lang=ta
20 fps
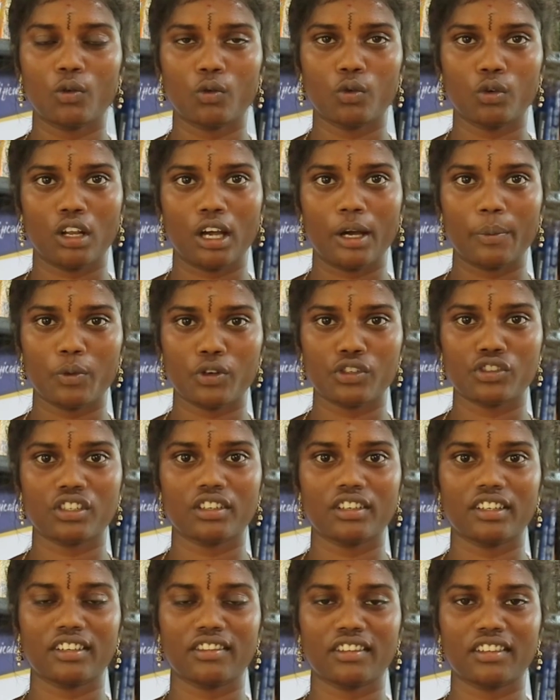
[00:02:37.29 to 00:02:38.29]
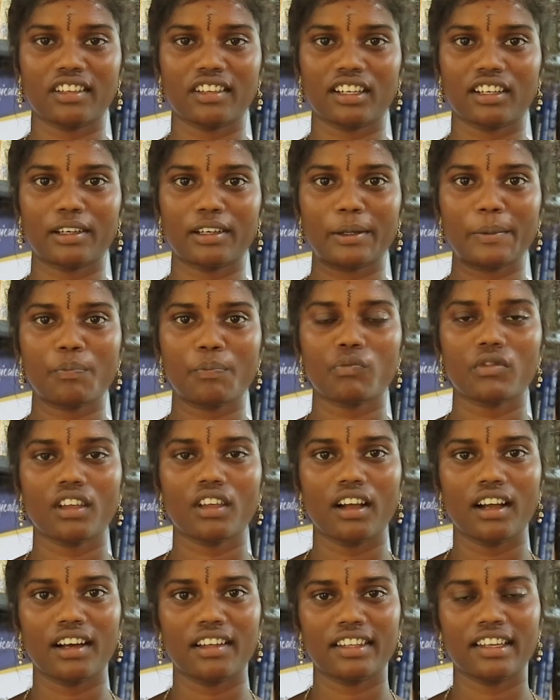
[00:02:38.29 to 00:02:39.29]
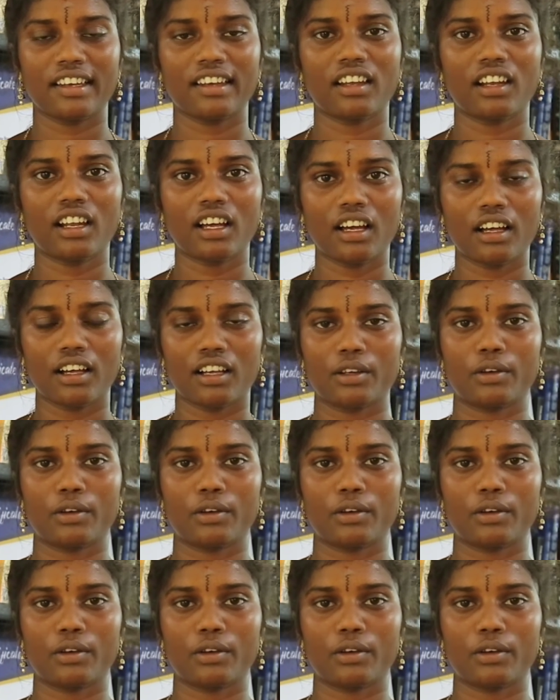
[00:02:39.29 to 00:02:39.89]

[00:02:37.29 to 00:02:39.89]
ஒரு ஆப்பர்ச்சுனிட்டி வந்திருக்கு அது என்னென்னா